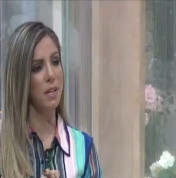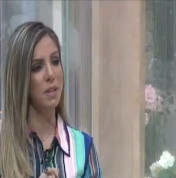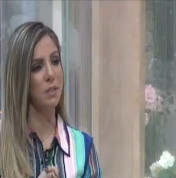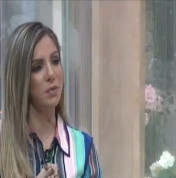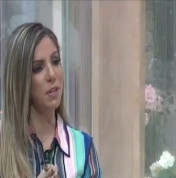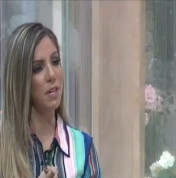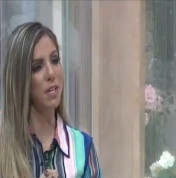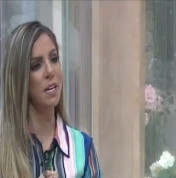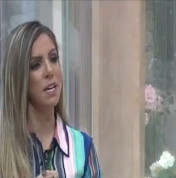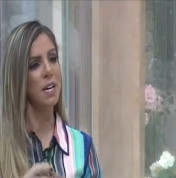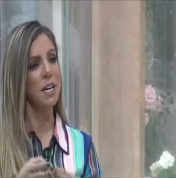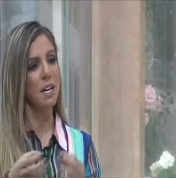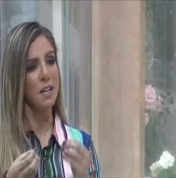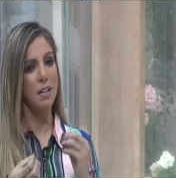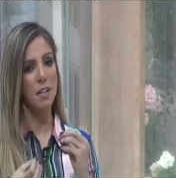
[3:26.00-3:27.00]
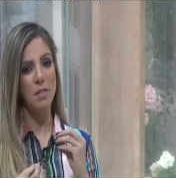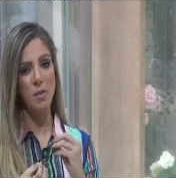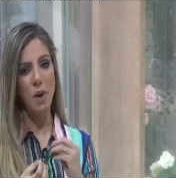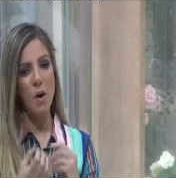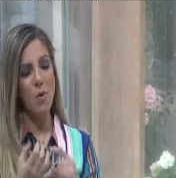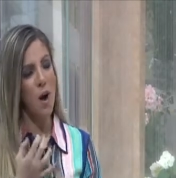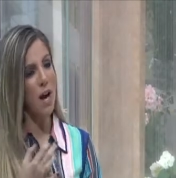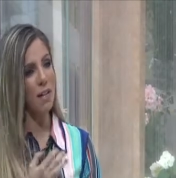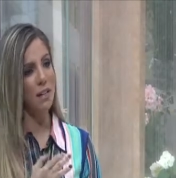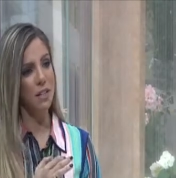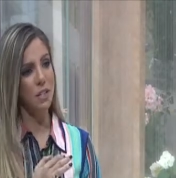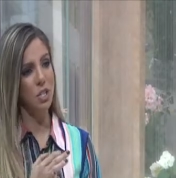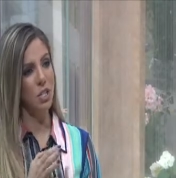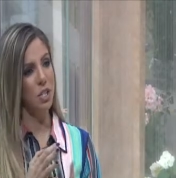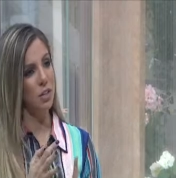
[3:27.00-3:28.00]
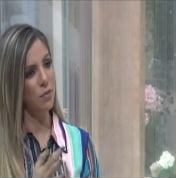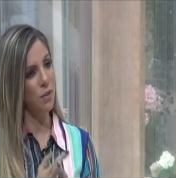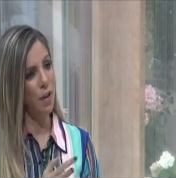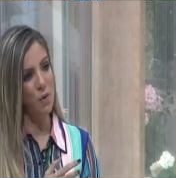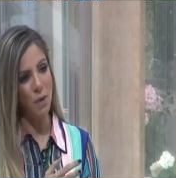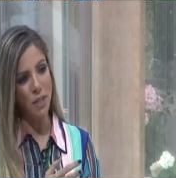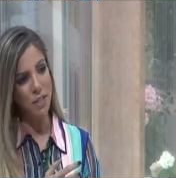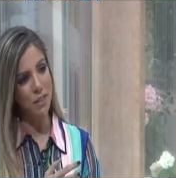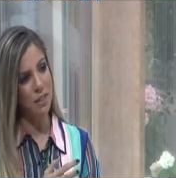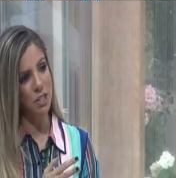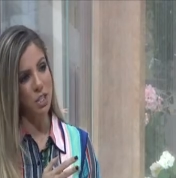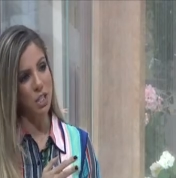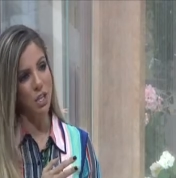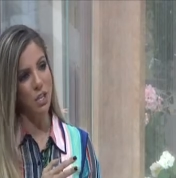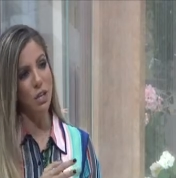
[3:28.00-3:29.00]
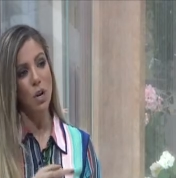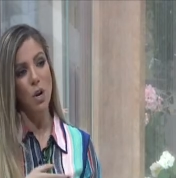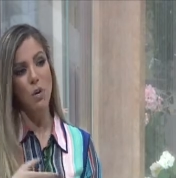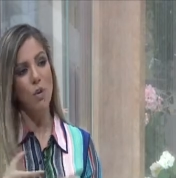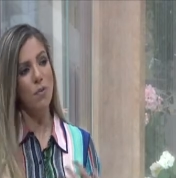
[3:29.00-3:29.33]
مثلا في آه، قواعد للشعر في قوانين للشعر